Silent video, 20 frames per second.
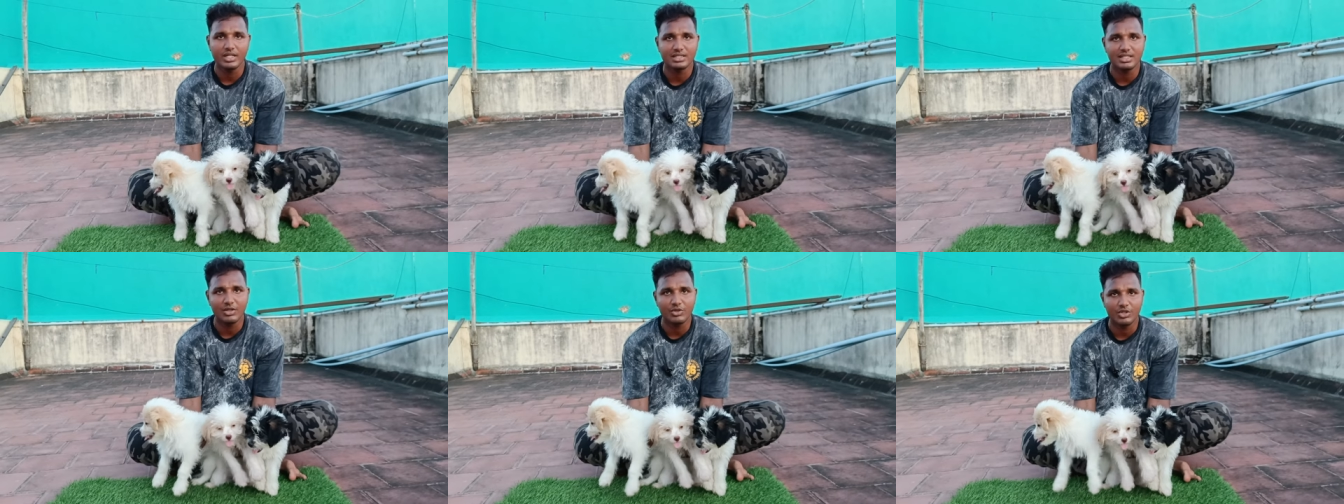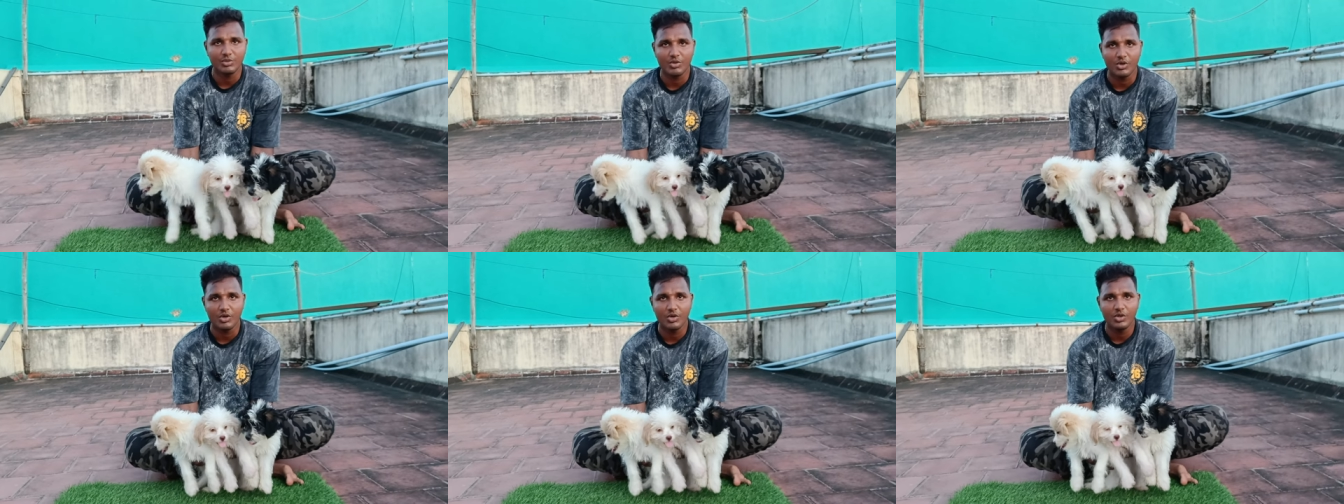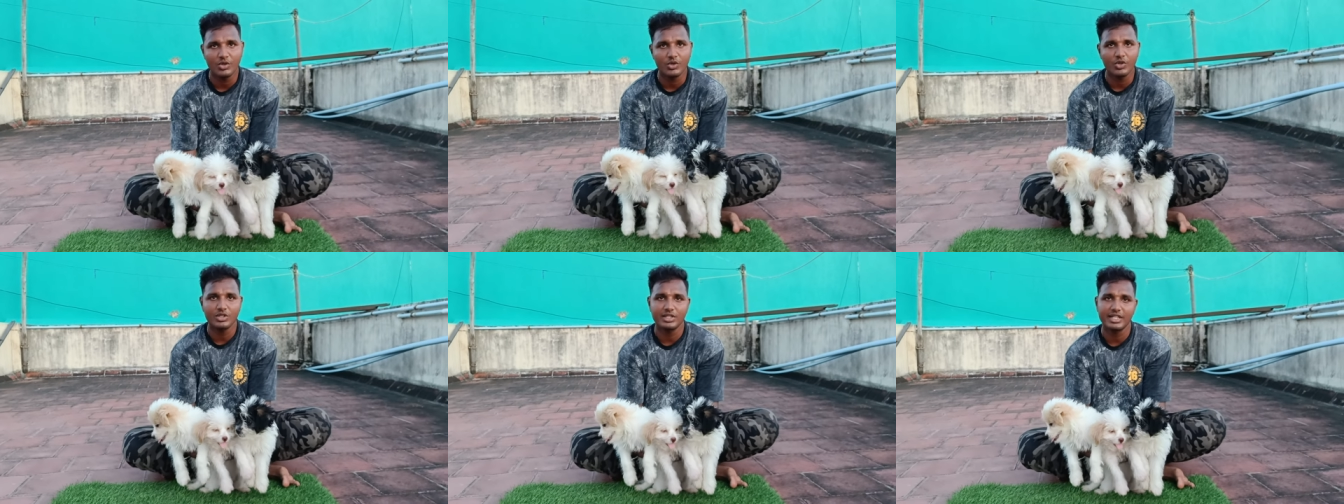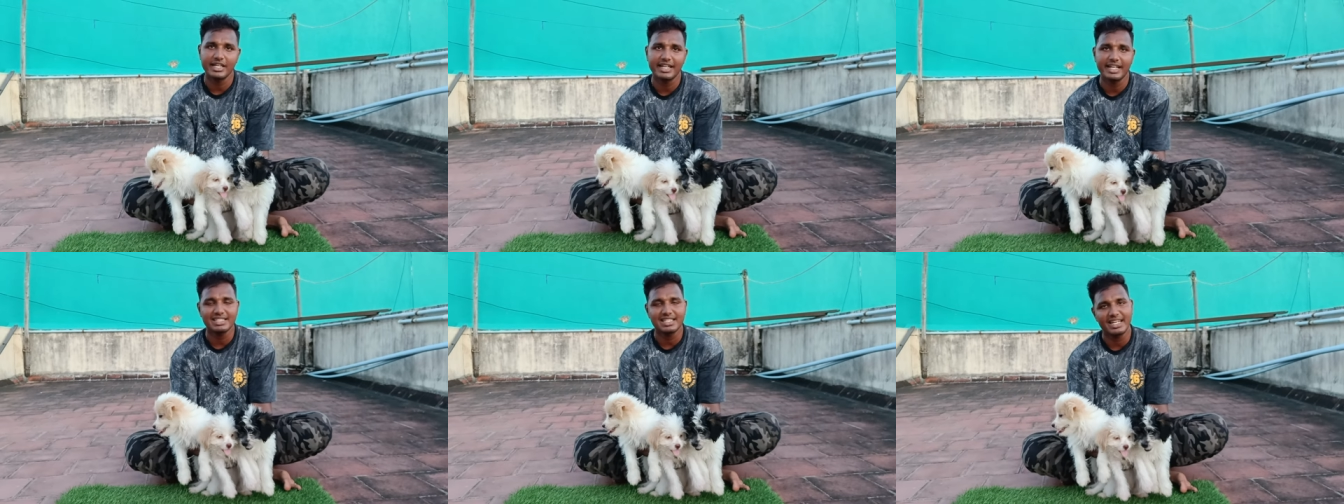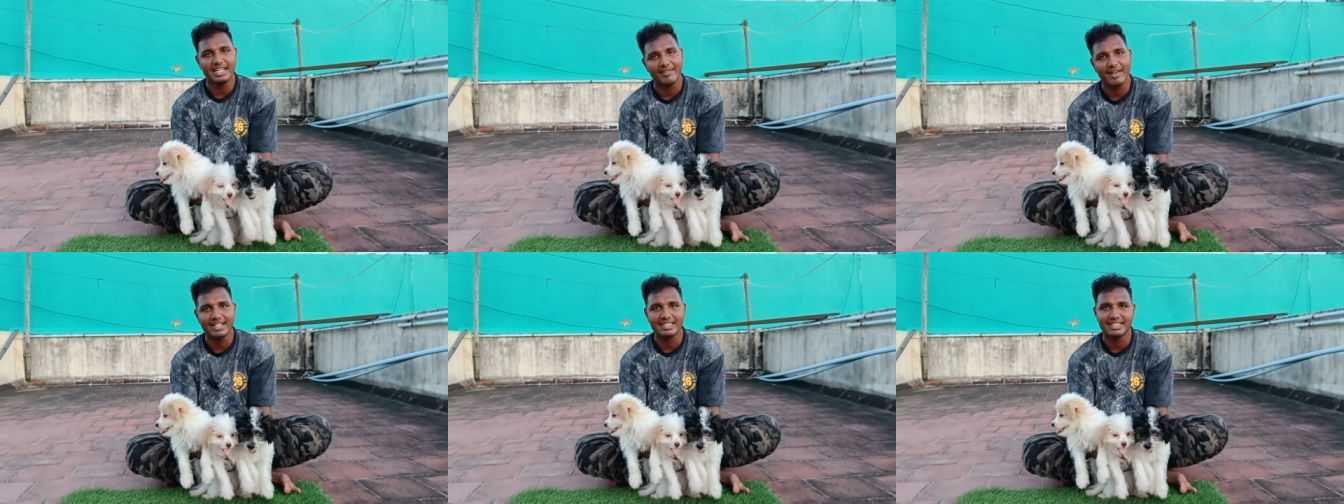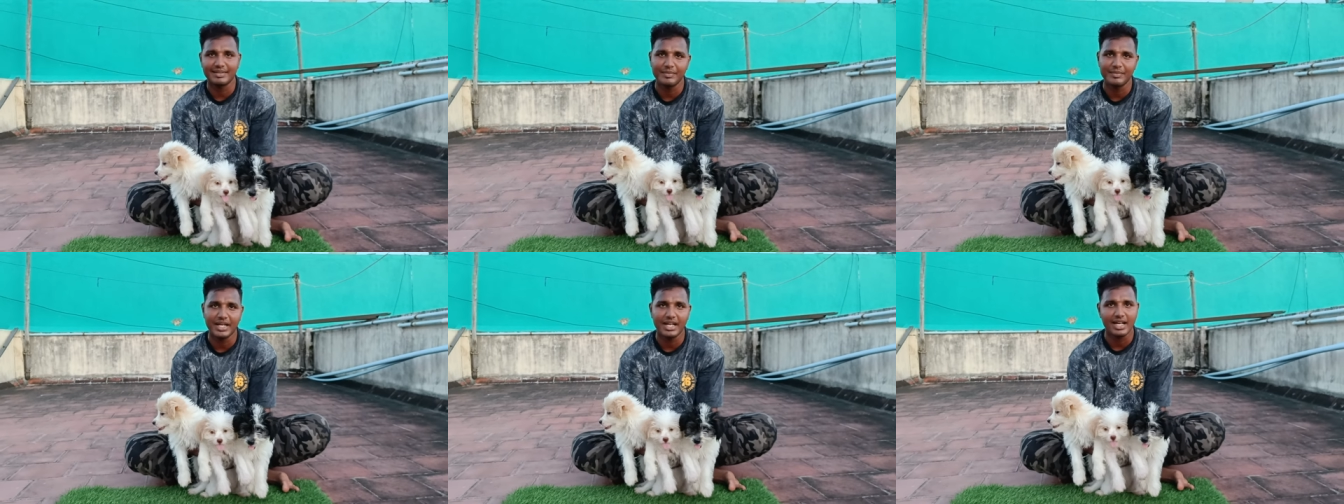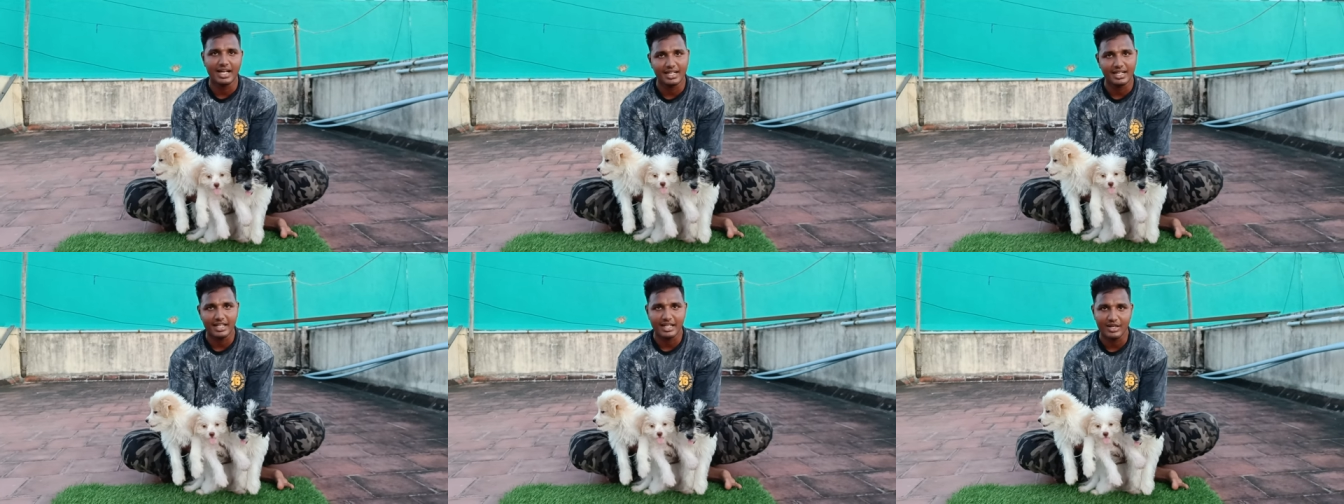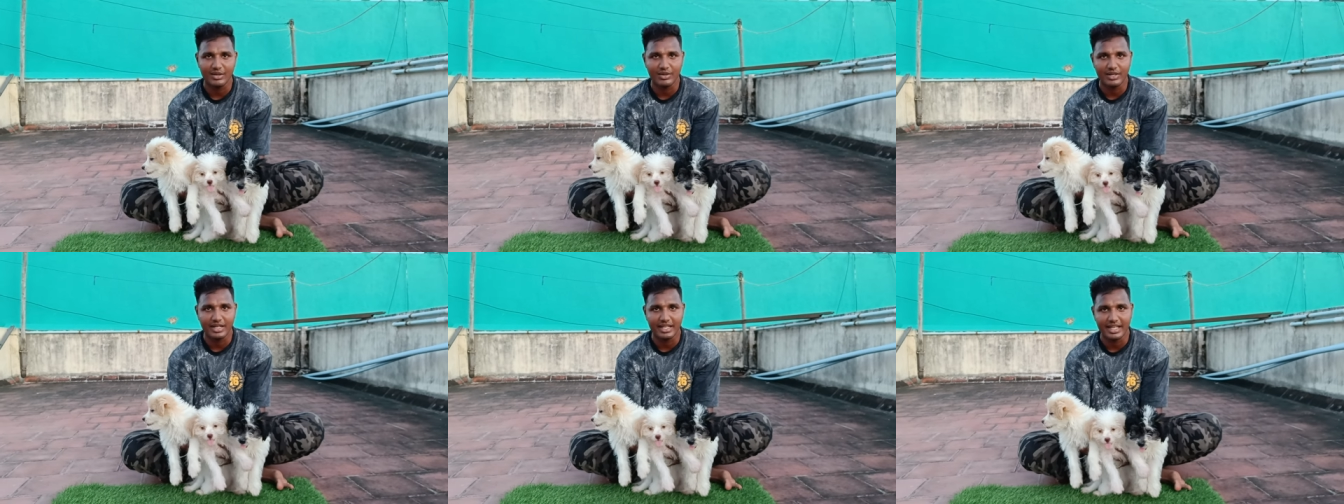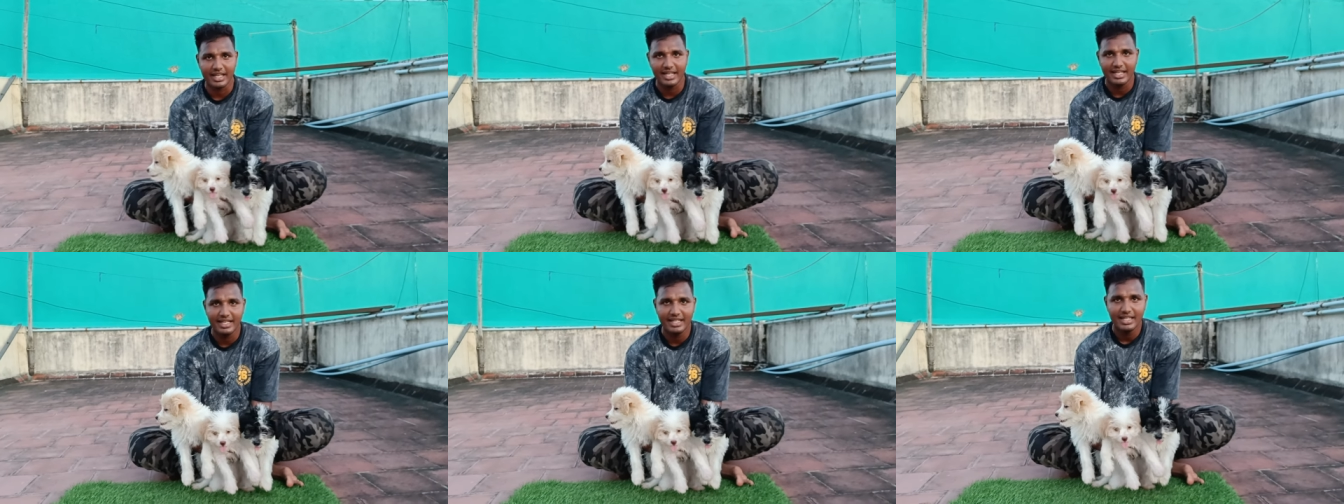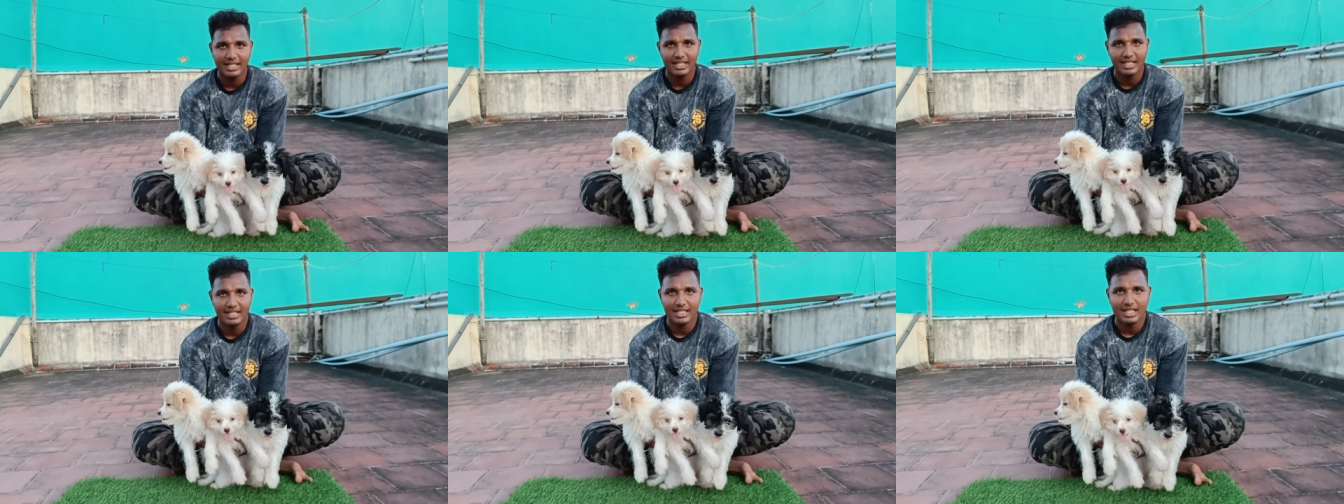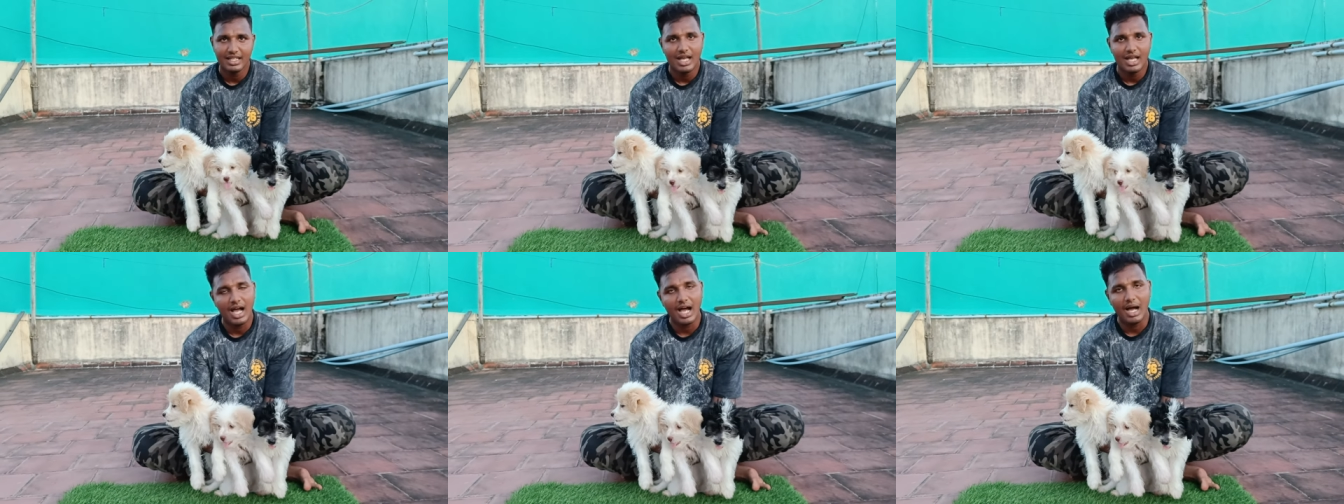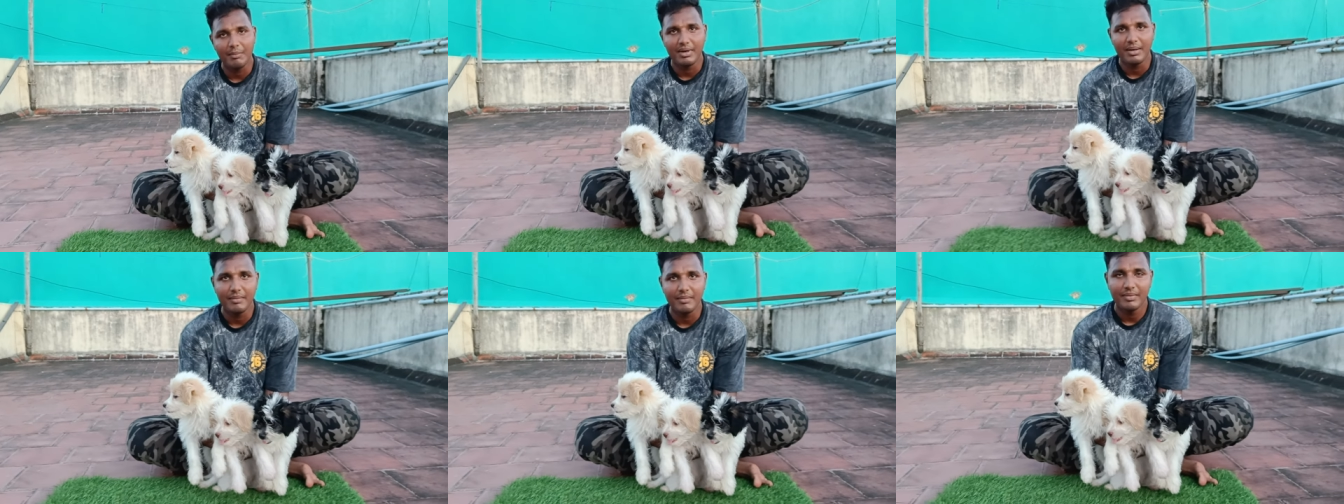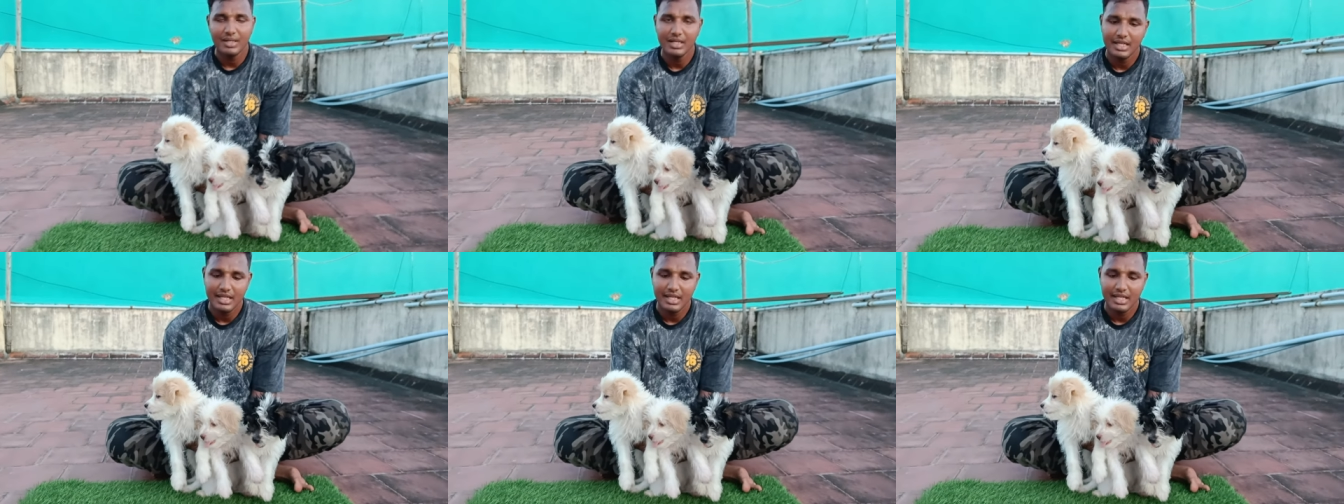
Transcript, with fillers: டூ டேஸ் ஆகுது ப்ரோ இன்னும் த்ரீ டேஸ் நீங்க வேக்சின் பண்ணா கரெக்டா இருக்கும் நீங்க ஆமா